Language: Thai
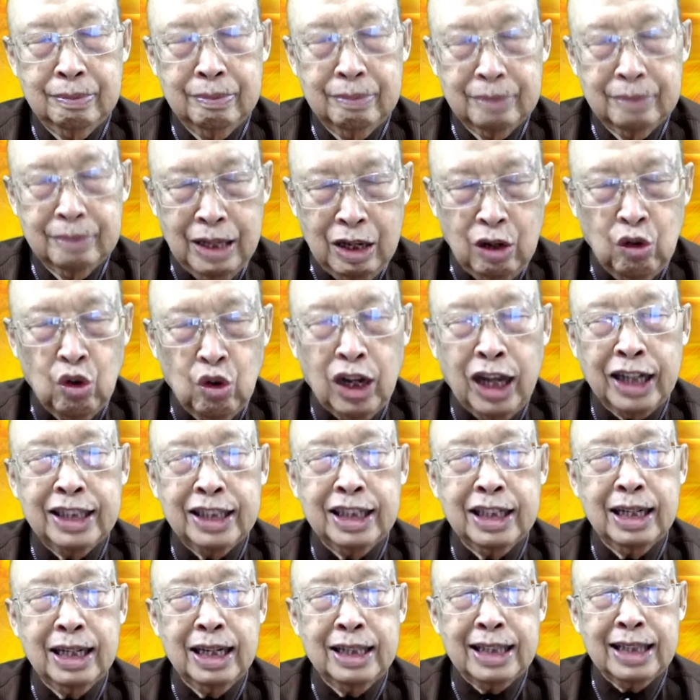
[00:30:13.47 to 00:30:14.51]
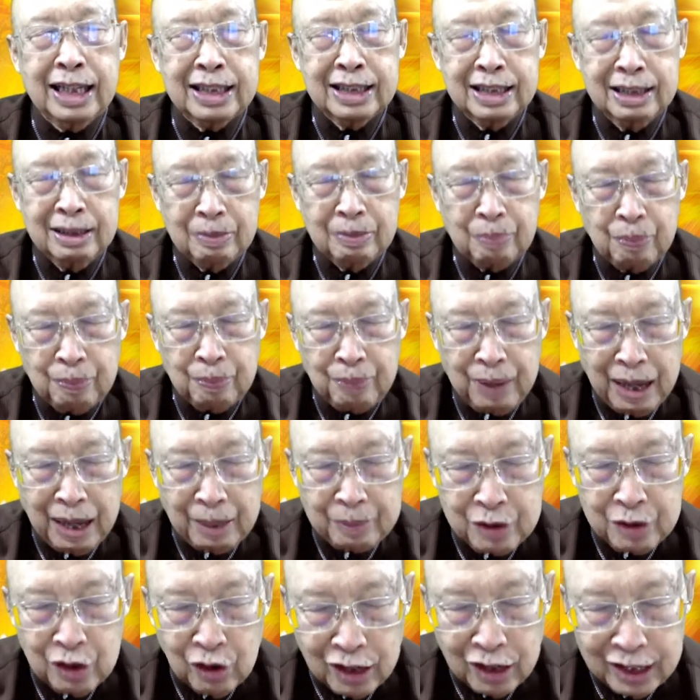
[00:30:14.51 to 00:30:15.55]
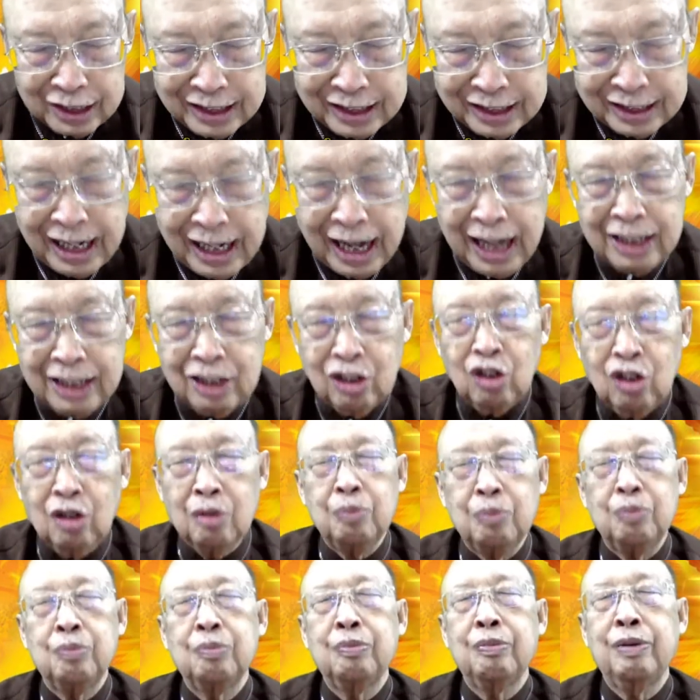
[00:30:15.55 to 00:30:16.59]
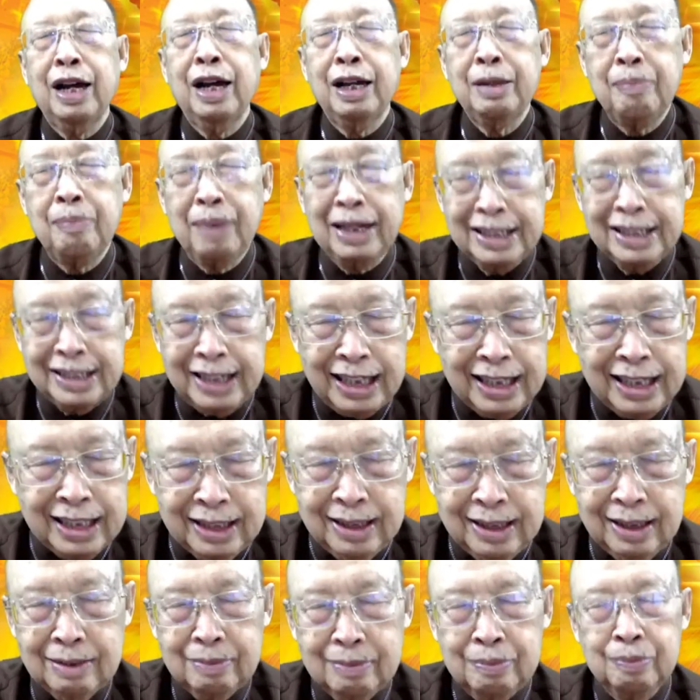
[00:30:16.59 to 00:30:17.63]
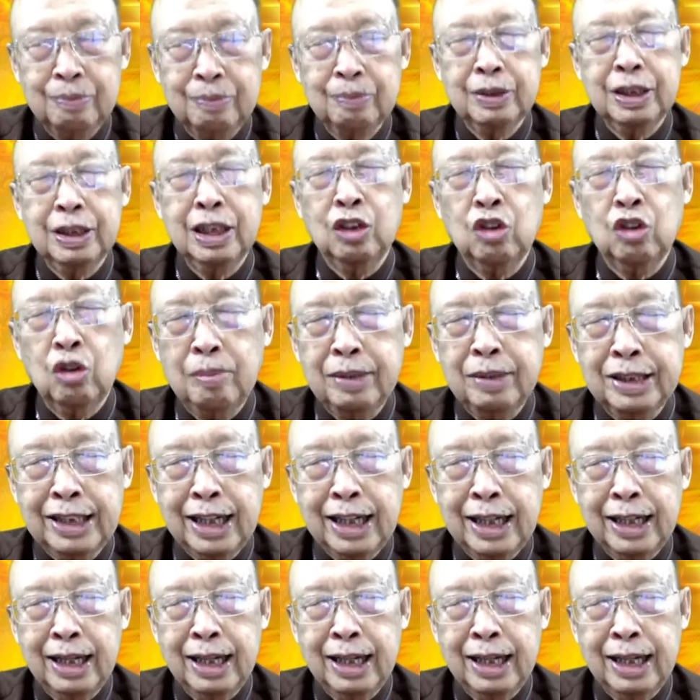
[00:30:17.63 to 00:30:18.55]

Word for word: ในโอกาสนี้ อาจารย์สีพาพี่น้องอธิษฐานเนาะให้มันใจขึ้น เกิดความมั่นใจ